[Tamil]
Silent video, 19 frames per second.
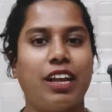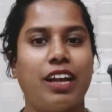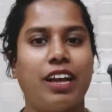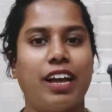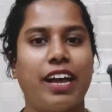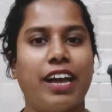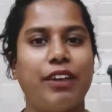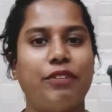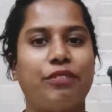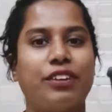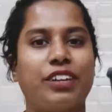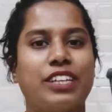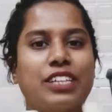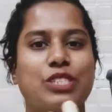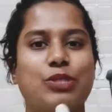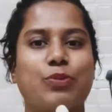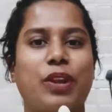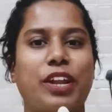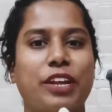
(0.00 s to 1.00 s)
ஹாய்
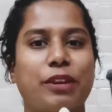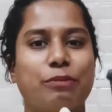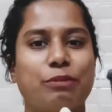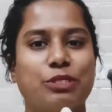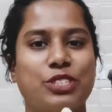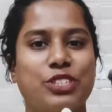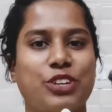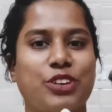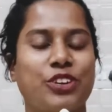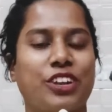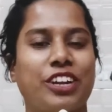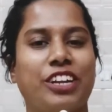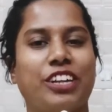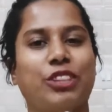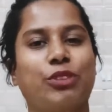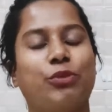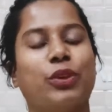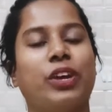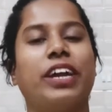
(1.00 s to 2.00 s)
ஃப்ரெண்ட்ஸ் வணக்கம் டு ஜீரோ கிராட்டி
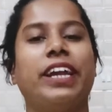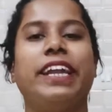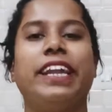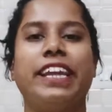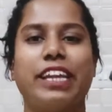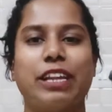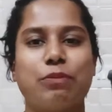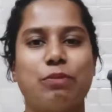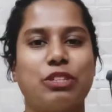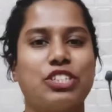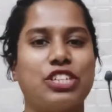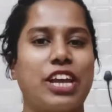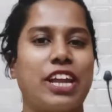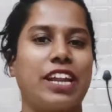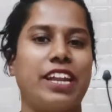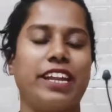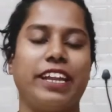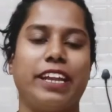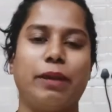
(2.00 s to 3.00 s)
திவ்யா இன்னைக்கு நம்ம
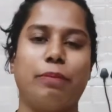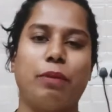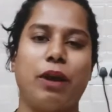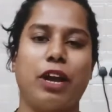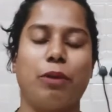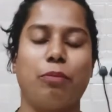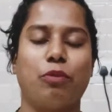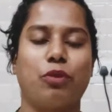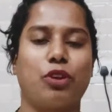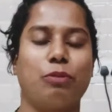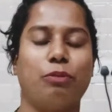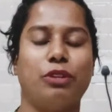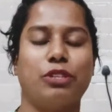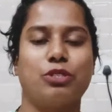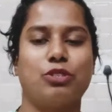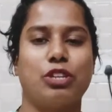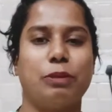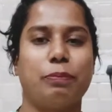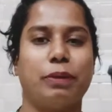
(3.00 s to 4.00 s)
சேனலில் என்ன பார்க்க போகிறோம்
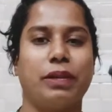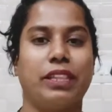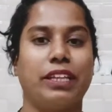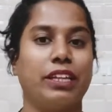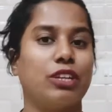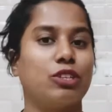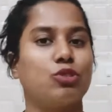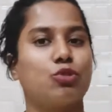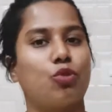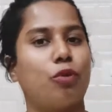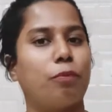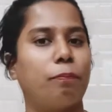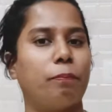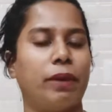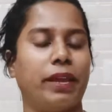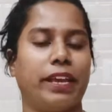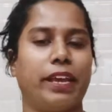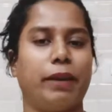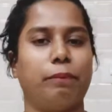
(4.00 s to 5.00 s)
அப்படின்னு சொல்லி பார்த்தீங்கன்னா சோப்
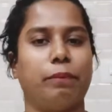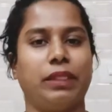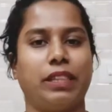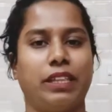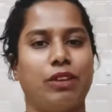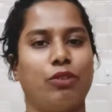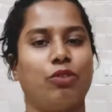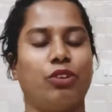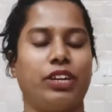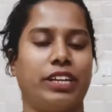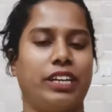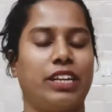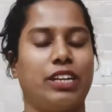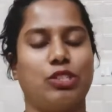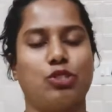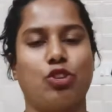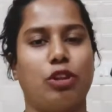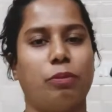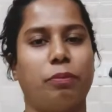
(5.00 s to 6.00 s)
மேக்கிங் பற்றி தான் உங்ககிட்ட
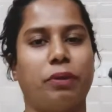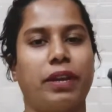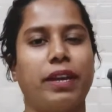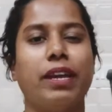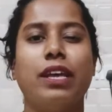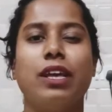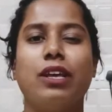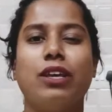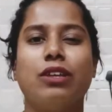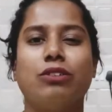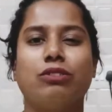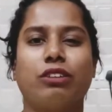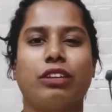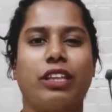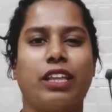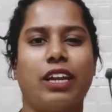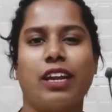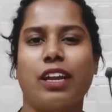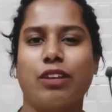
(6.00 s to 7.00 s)
நான் சொல்ல போகிறேன் ஸோ
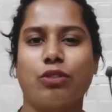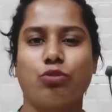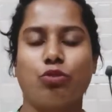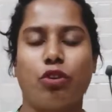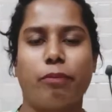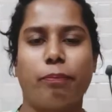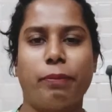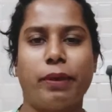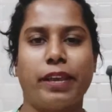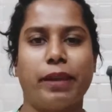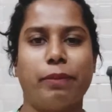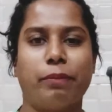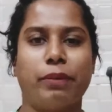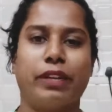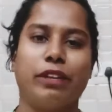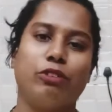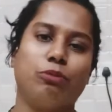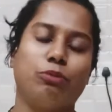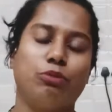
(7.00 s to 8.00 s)
இது என்னன்னா சோப் மேக்கிங்
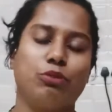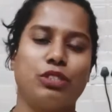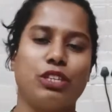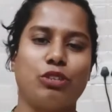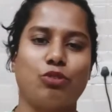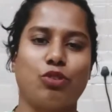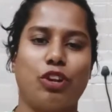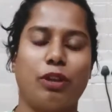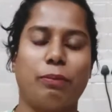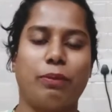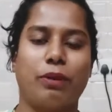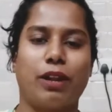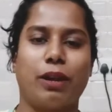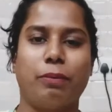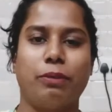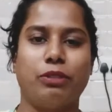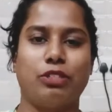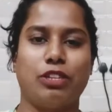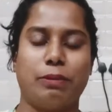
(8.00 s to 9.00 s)
பற்றி புதுசாக சொல்ல போகிறா
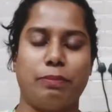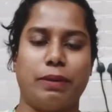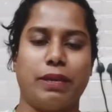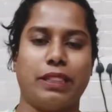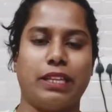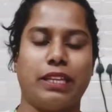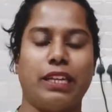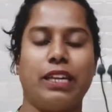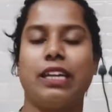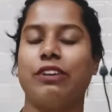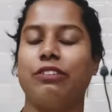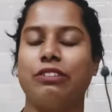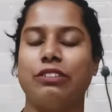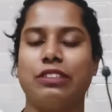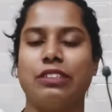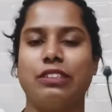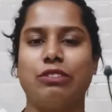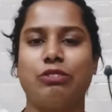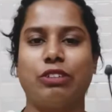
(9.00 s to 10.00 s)
அப்படின்னு சொல்லி பார்த்தீங்கன்னா நான்
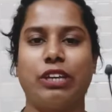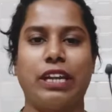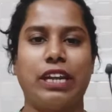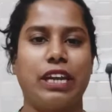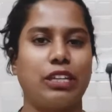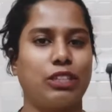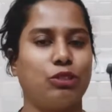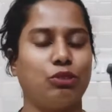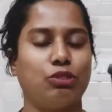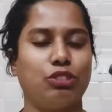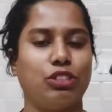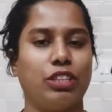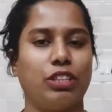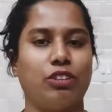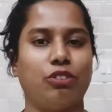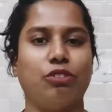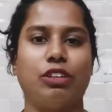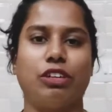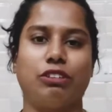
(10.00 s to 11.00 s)
வந்து உங்கள் எல்லாத்துக்கும்
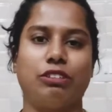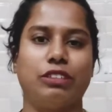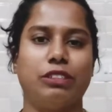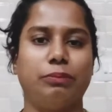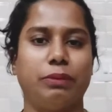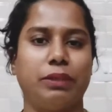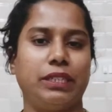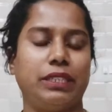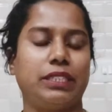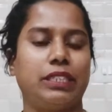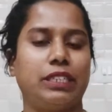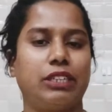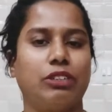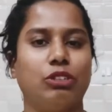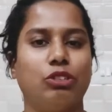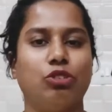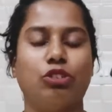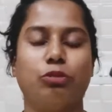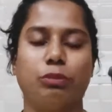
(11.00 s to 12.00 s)
தெரியும் நான் வந்து இப்போ ரீசெண்டாக
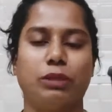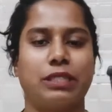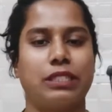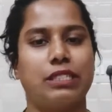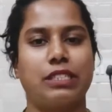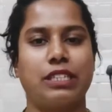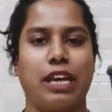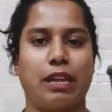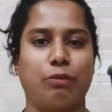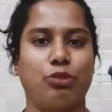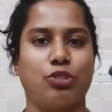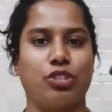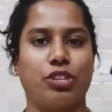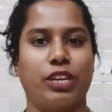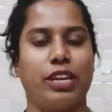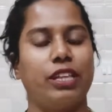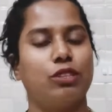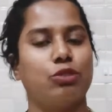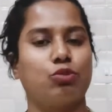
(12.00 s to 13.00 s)
வந்து ஒரு பிஸ்னஸ்
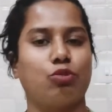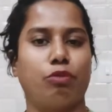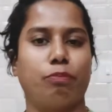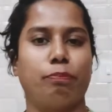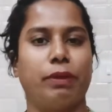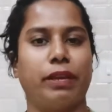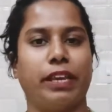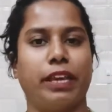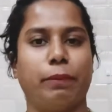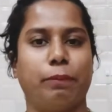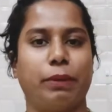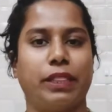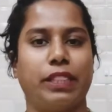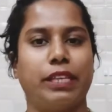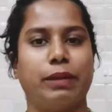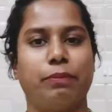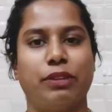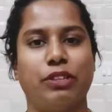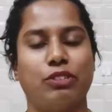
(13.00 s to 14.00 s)
ஆரம்பிச்சிருக்கேன் அது சோப் மேக்கிங் பற்றி
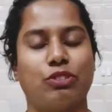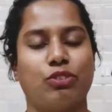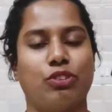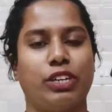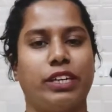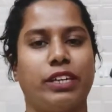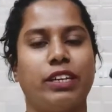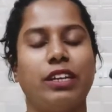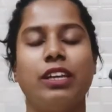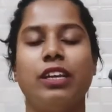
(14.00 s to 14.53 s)
அப்படின்னு சொல்லிட்டு